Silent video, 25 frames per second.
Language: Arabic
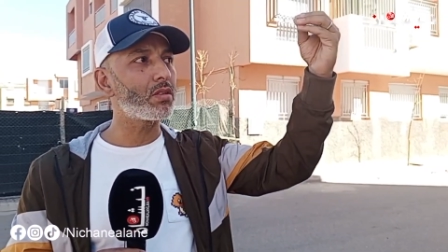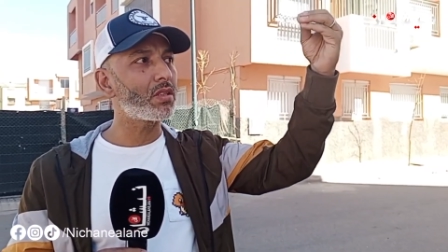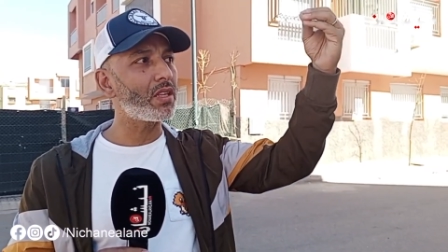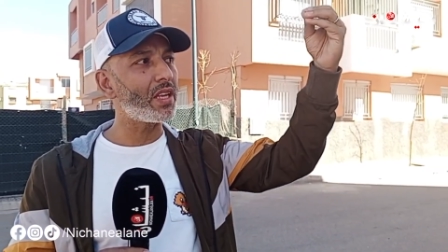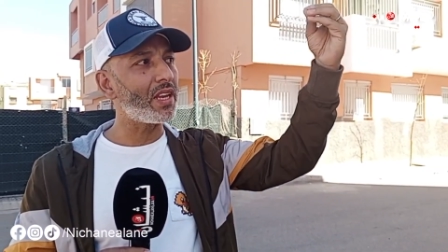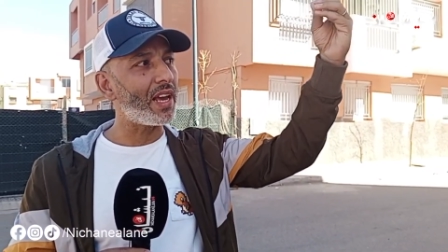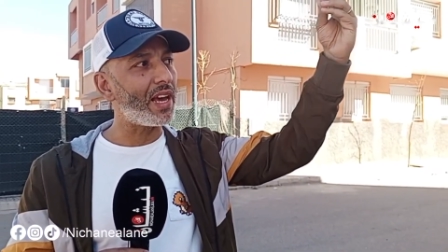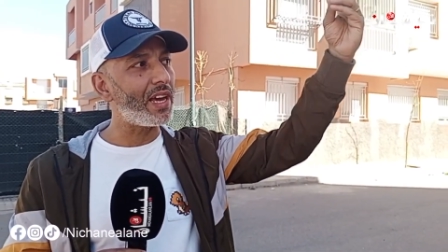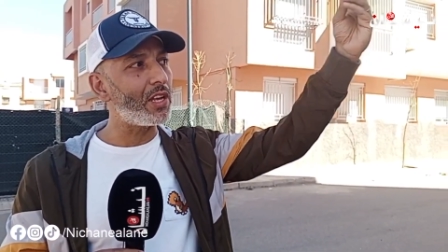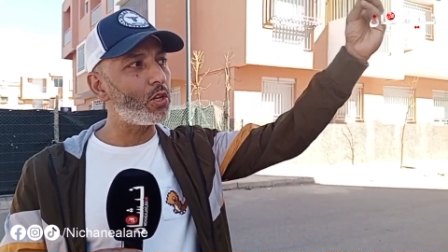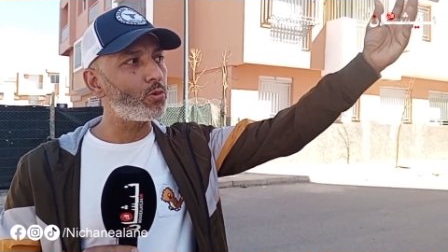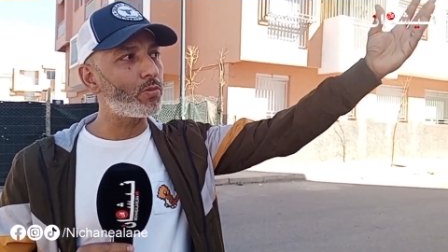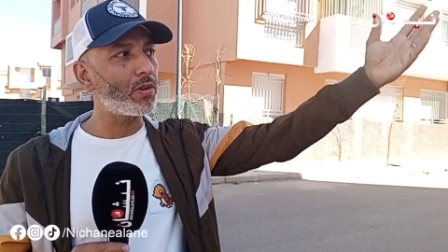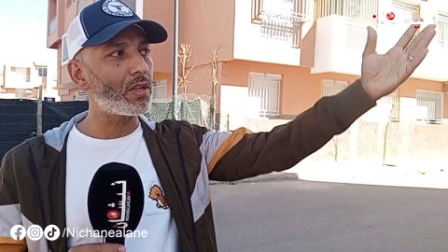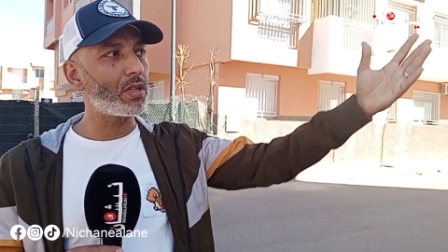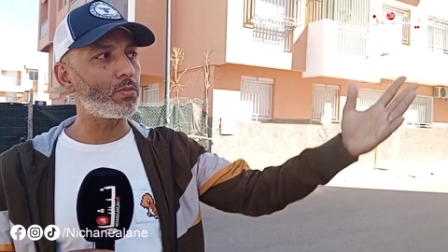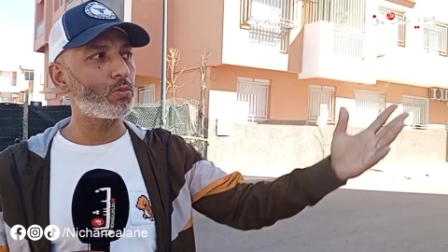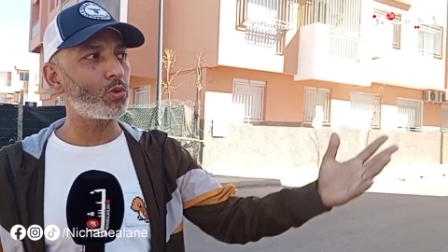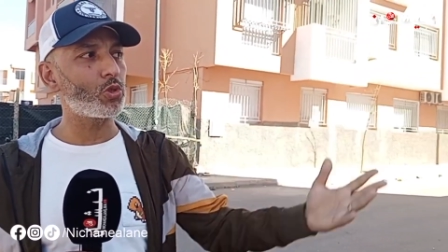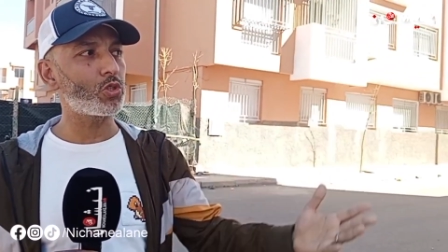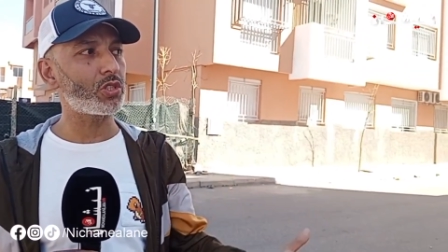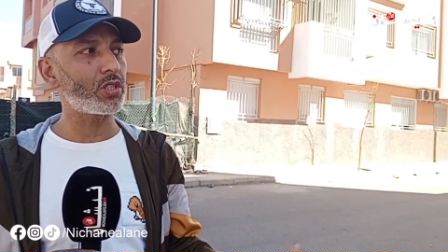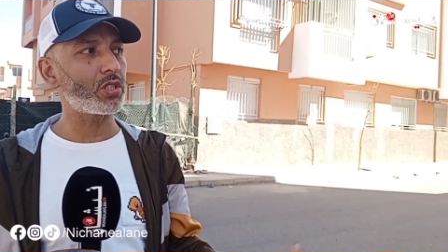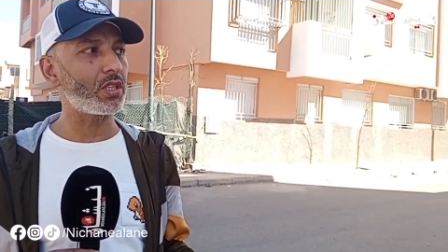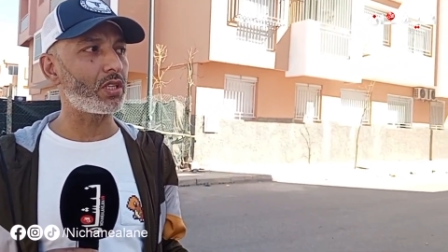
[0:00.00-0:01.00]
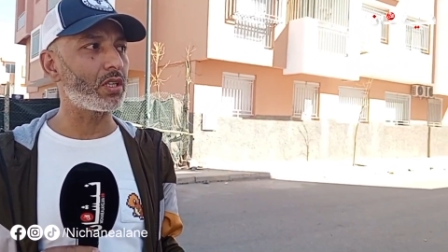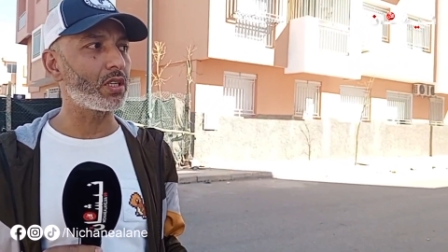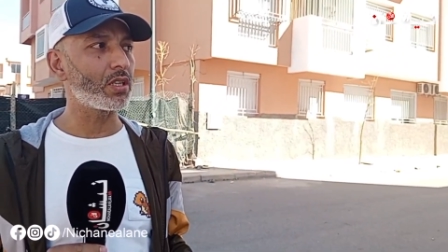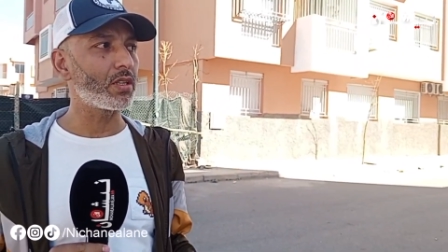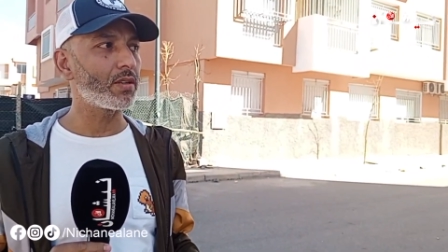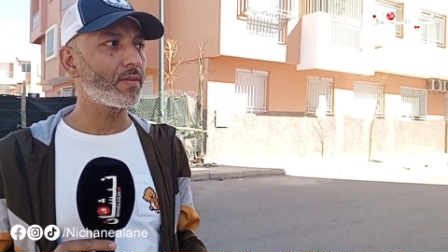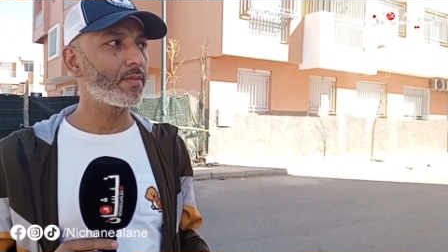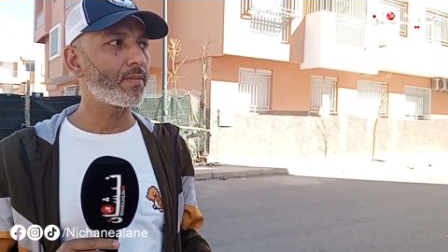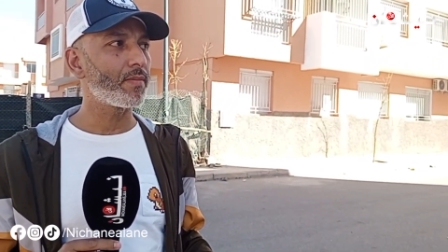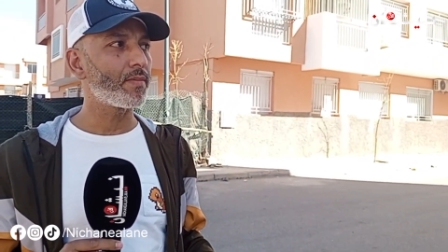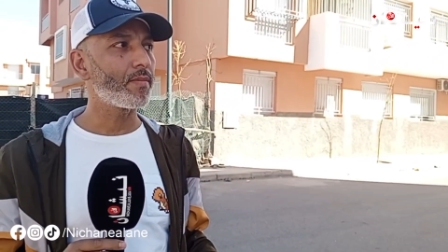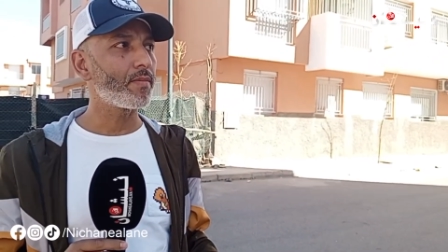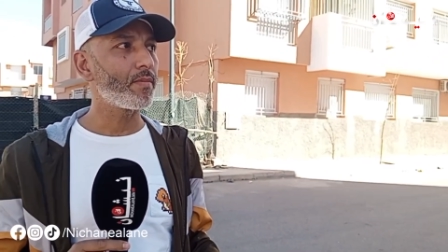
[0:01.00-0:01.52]
تنعانيو من هاد المشكل
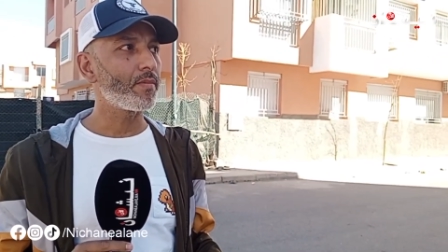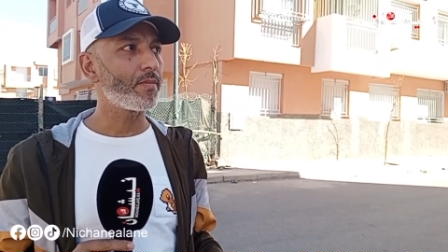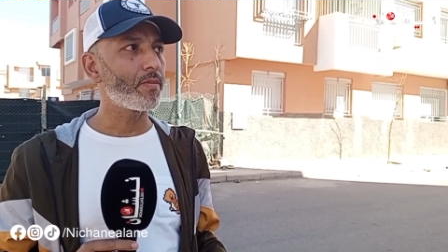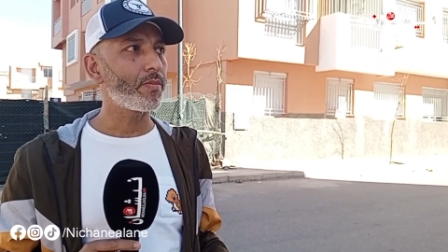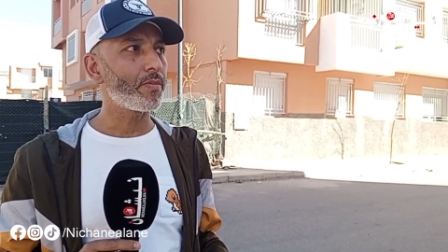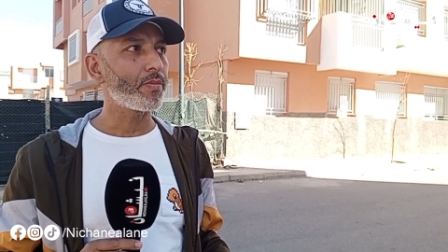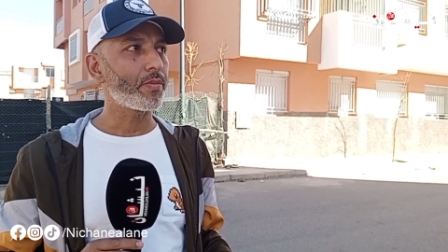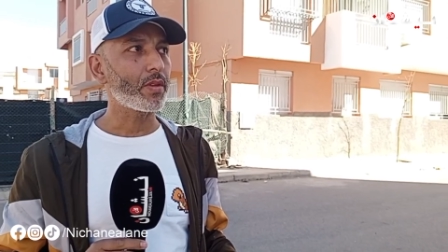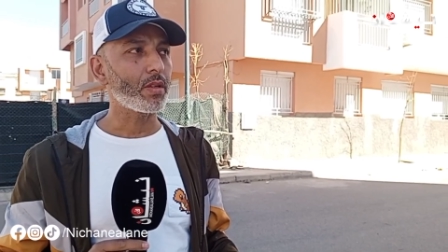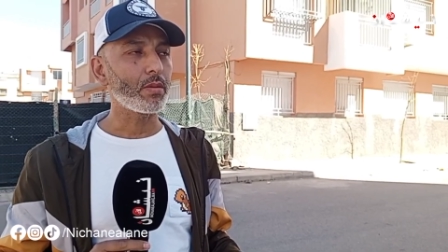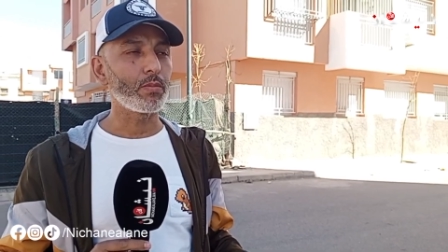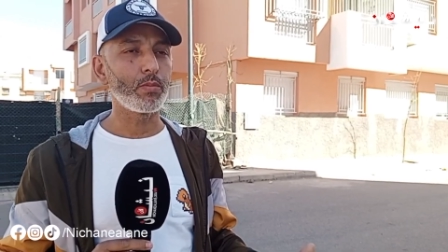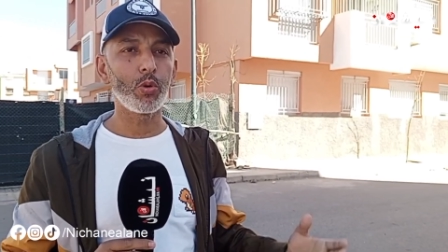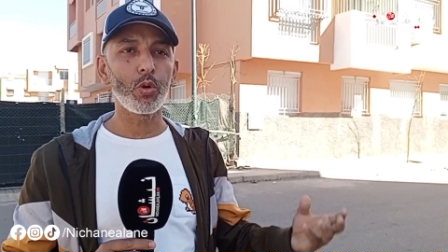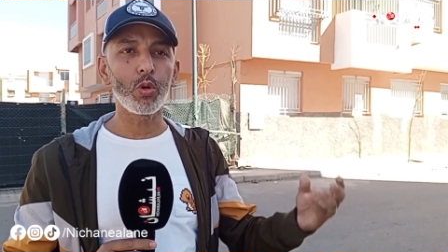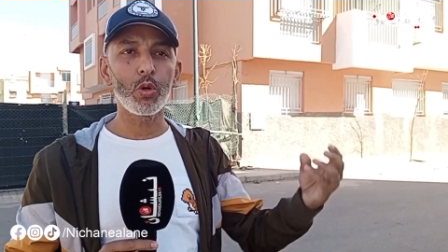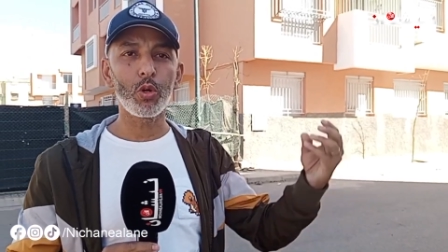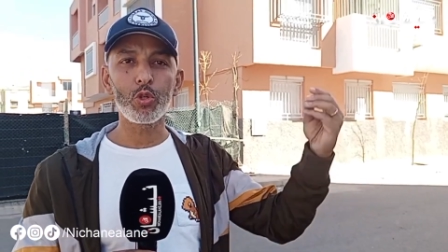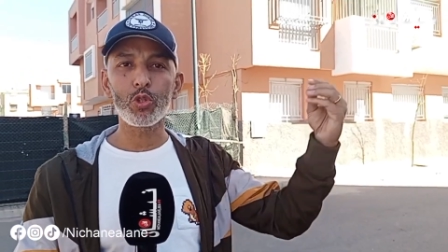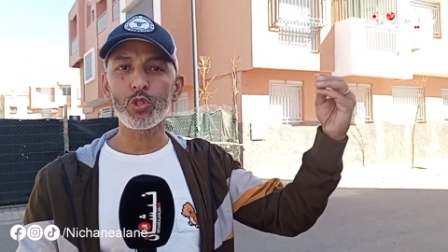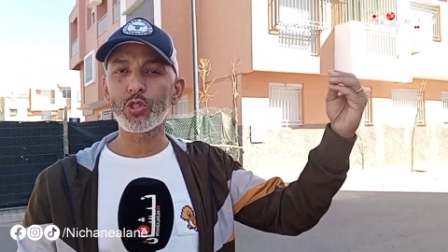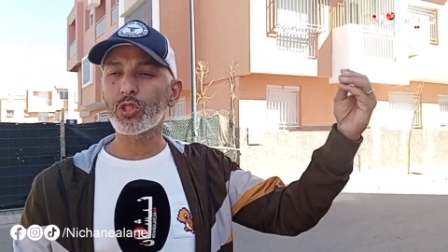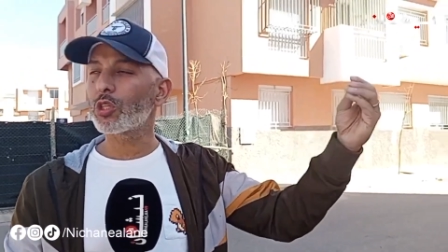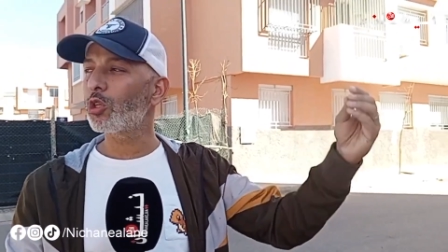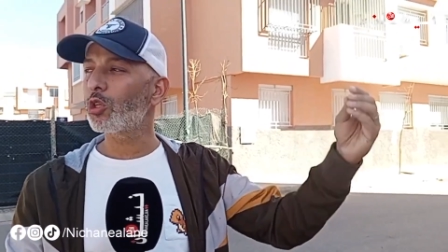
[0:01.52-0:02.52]
بولونجري